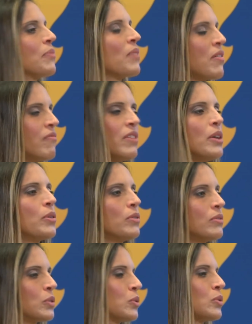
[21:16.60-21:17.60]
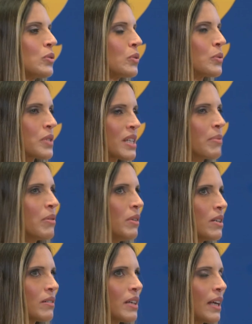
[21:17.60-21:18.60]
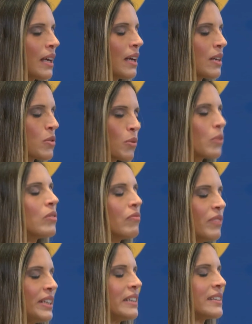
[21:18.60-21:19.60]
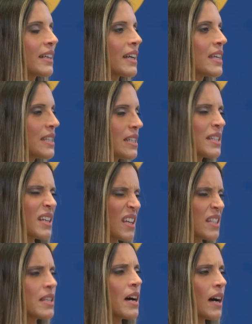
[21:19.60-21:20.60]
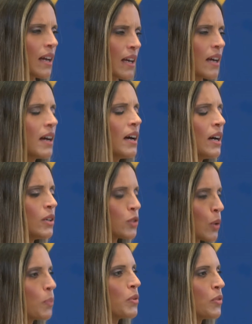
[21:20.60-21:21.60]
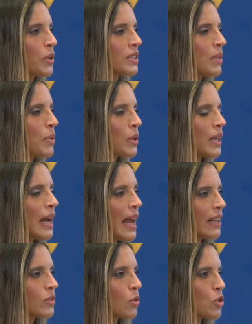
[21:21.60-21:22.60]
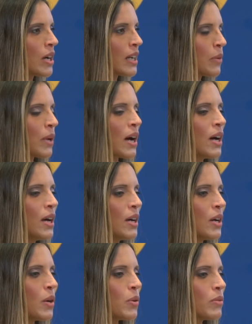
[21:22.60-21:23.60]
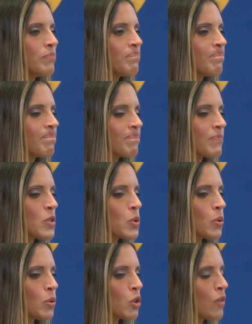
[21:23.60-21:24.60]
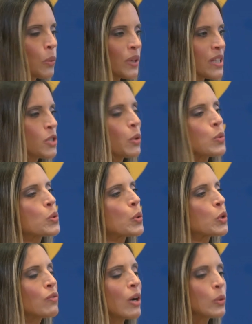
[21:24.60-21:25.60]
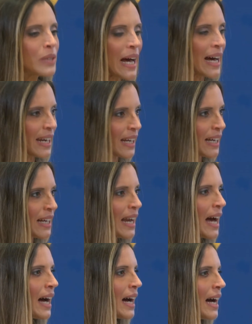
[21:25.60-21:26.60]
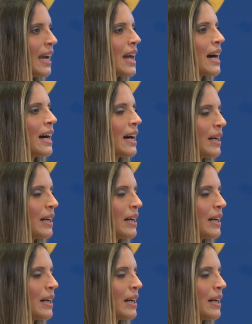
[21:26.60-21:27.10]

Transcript: è vero, sono consapevole e, e sono convinta che esiste e che sia anche troppo forte, però dall'altro c'è anche una sottovalutazione, non sottovalutare la, la,